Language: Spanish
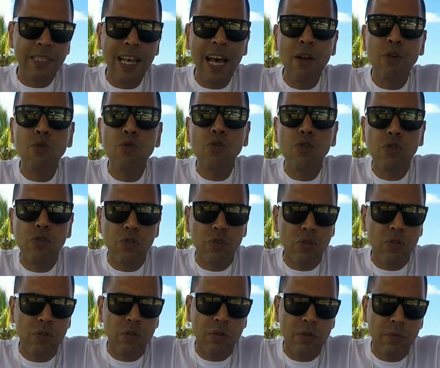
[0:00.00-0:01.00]
Saludos,
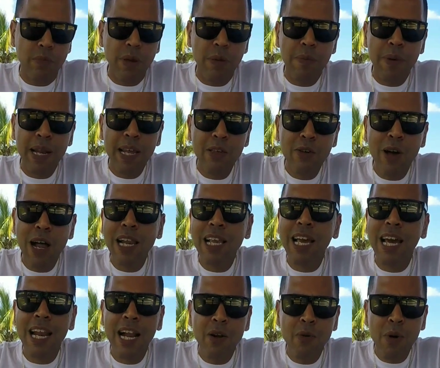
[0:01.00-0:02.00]
bienvenidos
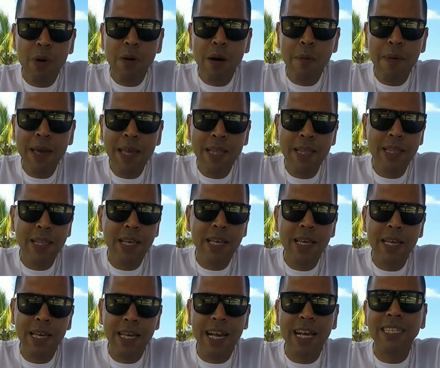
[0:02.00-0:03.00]
al canal
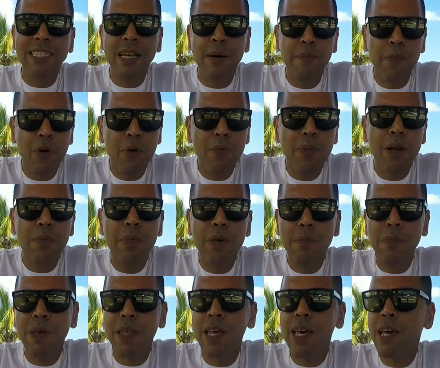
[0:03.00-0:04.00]
nuevamente, gracias por ver
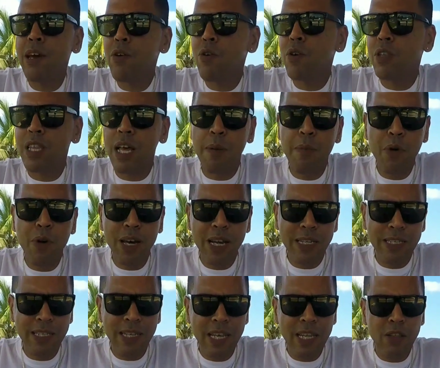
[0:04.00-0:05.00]
mis videos, estamos
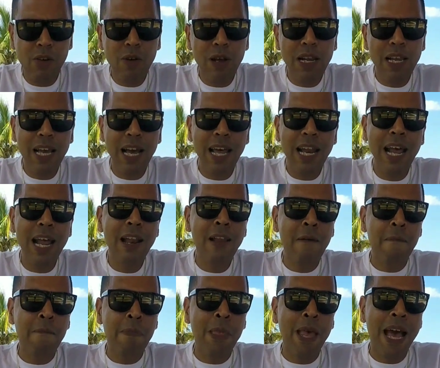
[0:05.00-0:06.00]
creciendo en el canal.
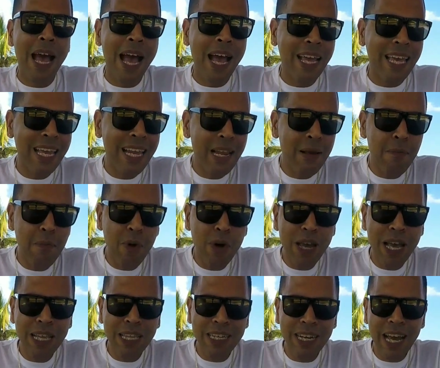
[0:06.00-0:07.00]
Aquí les
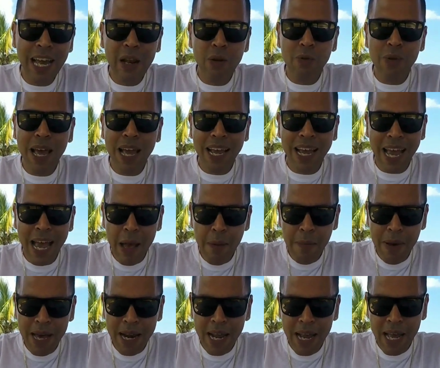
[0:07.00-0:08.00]
voy a traer una
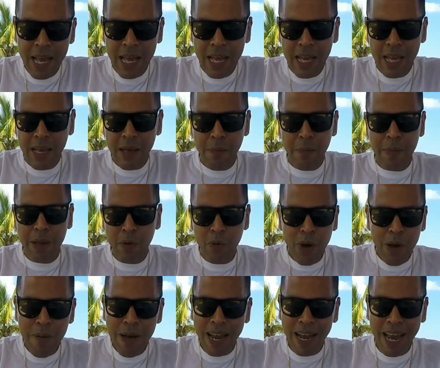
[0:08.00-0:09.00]
cámara, mi
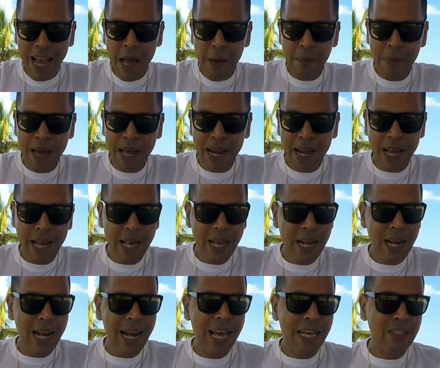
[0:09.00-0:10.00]
nueva cámara,
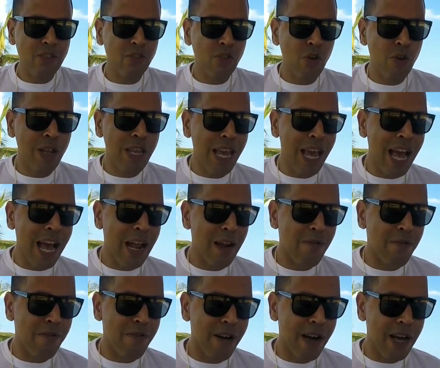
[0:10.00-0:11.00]
la Sony
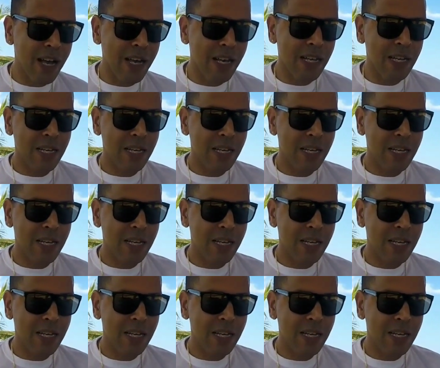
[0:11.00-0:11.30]
Alpha,